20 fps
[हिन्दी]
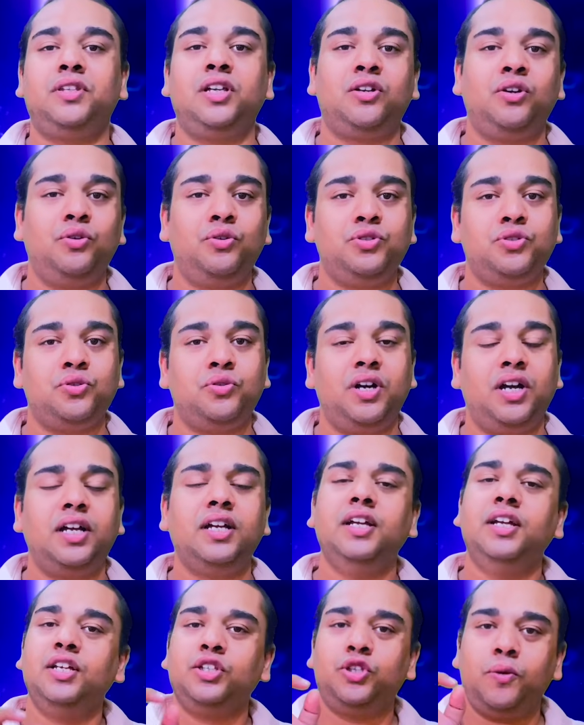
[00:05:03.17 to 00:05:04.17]
तक लॉन्च होगा
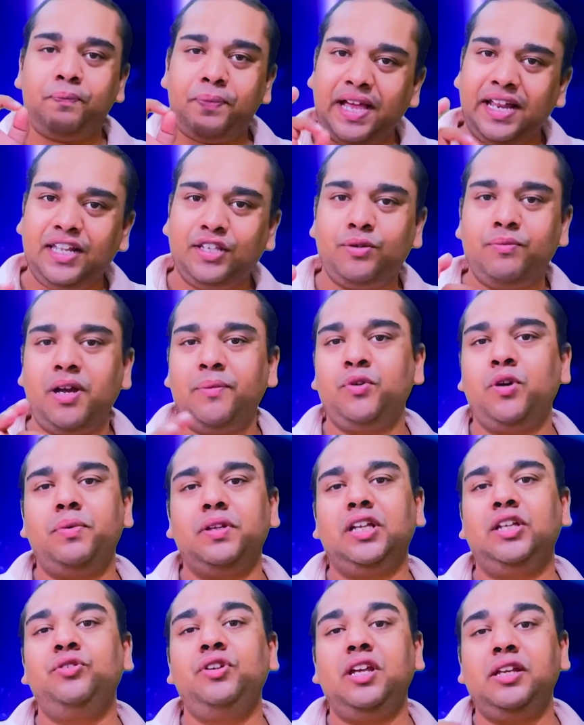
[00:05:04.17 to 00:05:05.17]
तो पहले तो मैं आपको
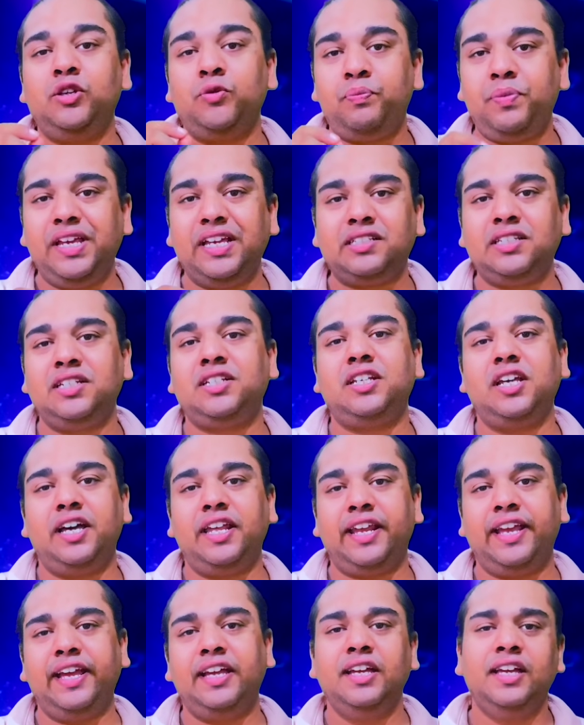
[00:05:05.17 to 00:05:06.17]
बता दूं ये जो पी एस
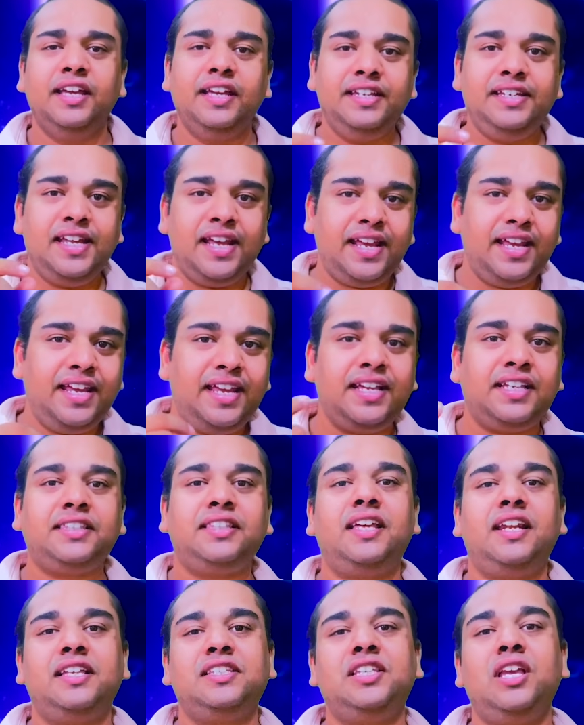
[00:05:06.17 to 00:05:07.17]
स्टार है ये एक
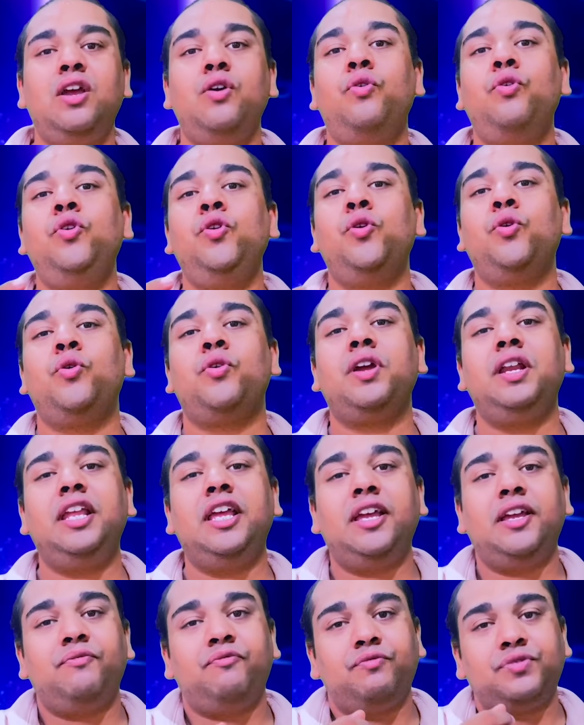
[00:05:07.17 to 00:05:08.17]
तरह से उन लोगों के
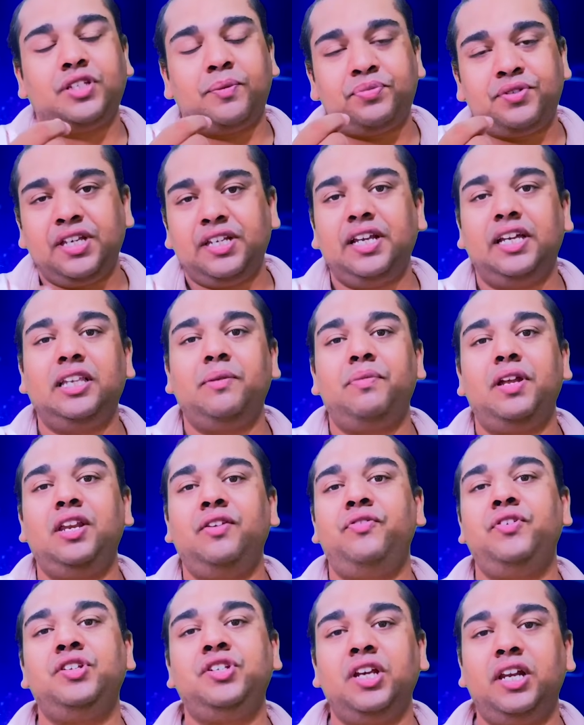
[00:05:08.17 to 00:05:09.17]
लिए सबसे ज़्यादा
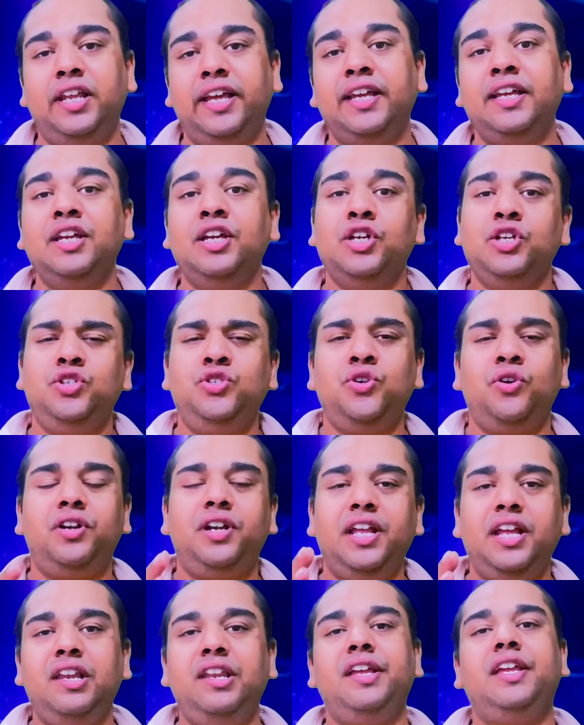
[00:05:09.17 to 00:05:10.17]
बेनिफिशियल है जो
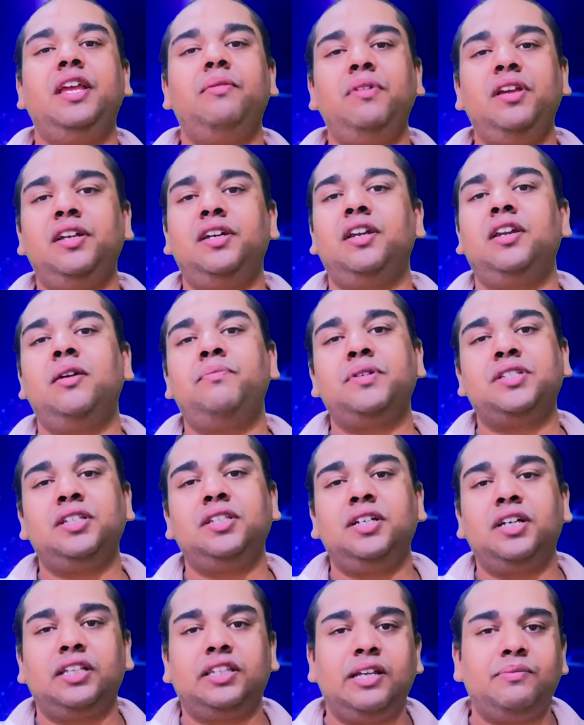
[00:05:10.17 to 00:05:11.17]
डेली गेमिंग करना
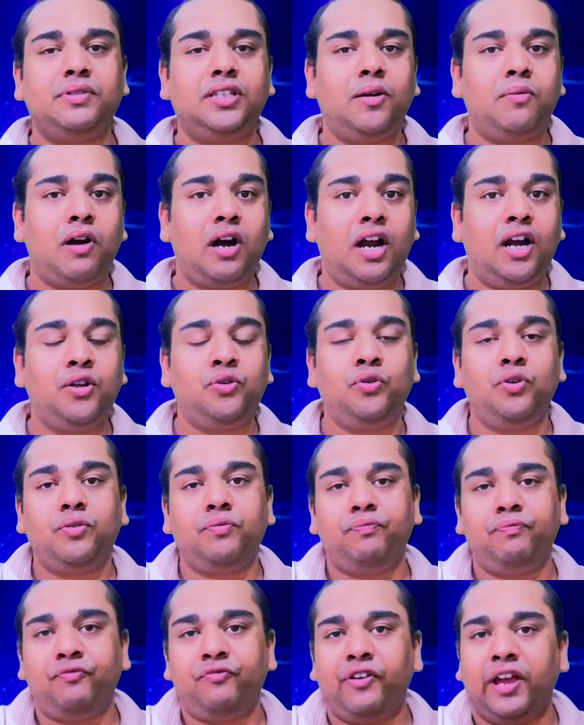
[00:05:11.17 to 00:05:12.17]
पसंद करते हैं मतलब हार्ड कोर
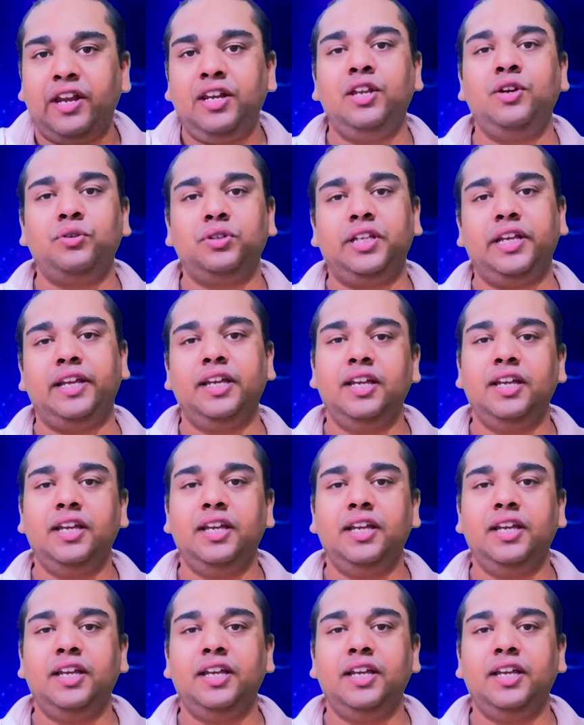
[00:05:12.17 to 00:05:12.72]
फैन नहीं होते